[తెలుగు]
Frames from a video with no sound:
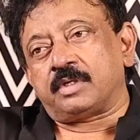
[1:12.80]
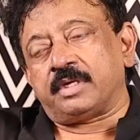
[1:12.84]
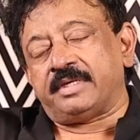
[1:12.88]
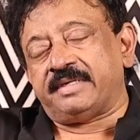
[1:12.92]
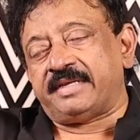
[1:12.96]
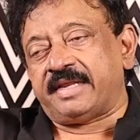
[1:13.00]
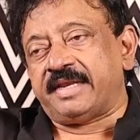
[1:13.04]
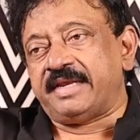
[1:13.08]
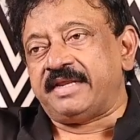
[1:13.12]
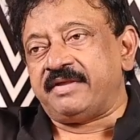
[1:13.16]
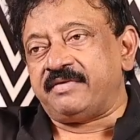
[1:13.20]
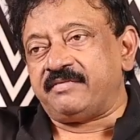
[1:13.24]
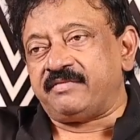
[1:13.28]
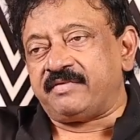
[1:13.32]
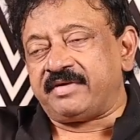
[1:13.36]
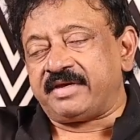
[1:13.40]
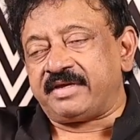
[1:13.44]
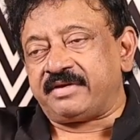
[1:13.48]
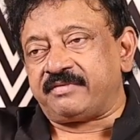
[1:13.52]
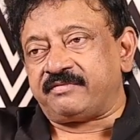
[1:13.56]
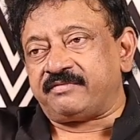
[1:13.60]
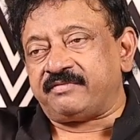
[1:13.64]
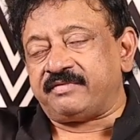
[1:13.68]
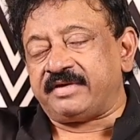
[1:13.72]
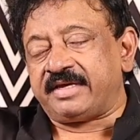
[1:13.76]
ఇన్
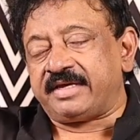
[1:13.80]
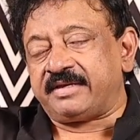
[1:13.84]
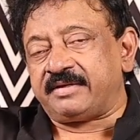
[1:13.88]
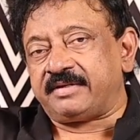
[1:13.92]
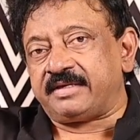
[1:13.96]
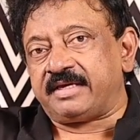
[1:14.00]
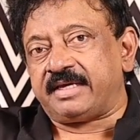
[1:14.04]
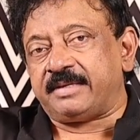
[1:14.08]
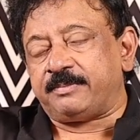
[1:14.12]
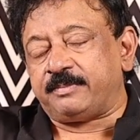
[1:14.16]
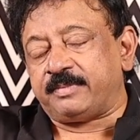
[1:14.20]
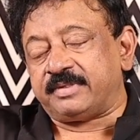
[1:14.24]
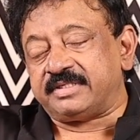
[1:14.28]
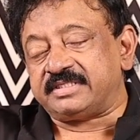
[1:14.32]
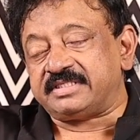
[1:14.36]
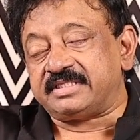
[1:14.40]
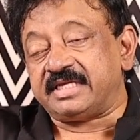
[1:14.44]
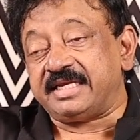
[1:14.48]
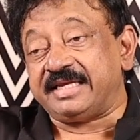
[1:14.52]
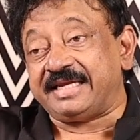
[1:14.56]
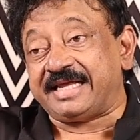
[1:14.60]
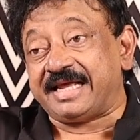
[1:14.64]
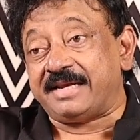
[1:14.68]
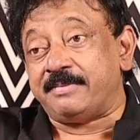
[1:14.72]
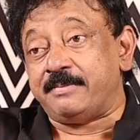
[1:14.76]
ఎనీవేర్ వేర్ ఏ
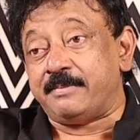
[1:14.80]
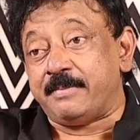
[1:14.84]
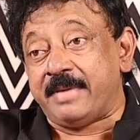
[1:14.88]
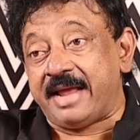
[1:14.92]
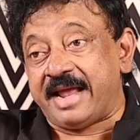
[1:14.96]
పర్సన్ కెన్